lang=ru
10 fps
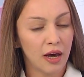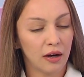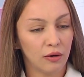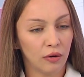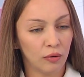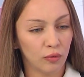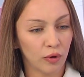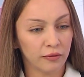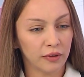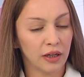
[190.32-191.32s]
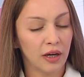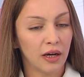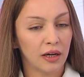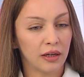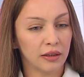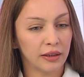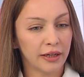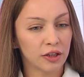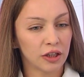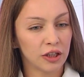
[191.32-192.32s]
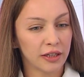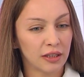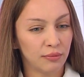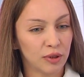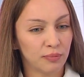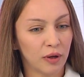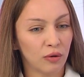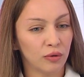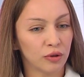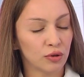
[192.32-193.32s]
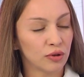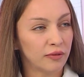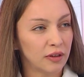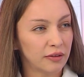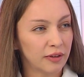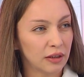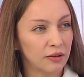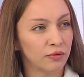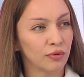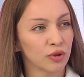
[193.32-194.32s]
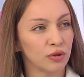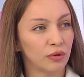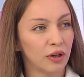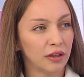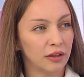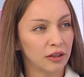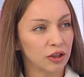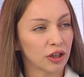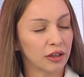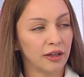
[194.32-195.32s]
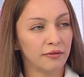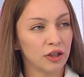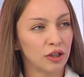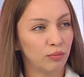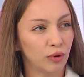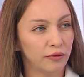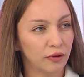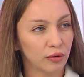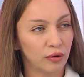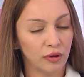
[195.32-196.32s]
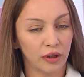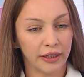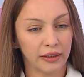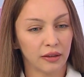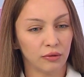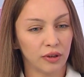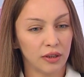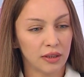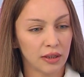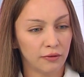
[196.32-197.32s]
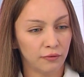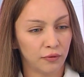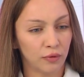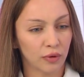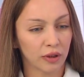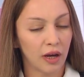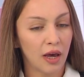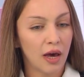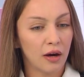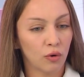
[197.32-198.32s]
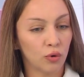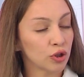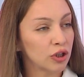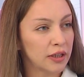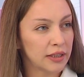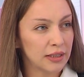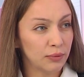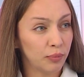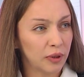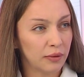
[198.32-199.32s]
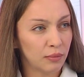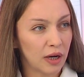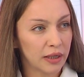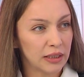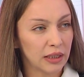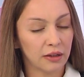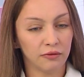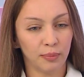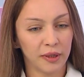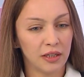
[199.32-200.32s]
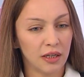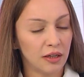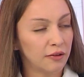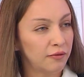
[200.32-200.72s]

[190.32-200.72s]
э, уровне, а, также часто беспокоит чувство нехватки воздуха, одышка, давящие боли в грудной клетке, какой-то дискомфорт, кожная симптоматика, mm выпадение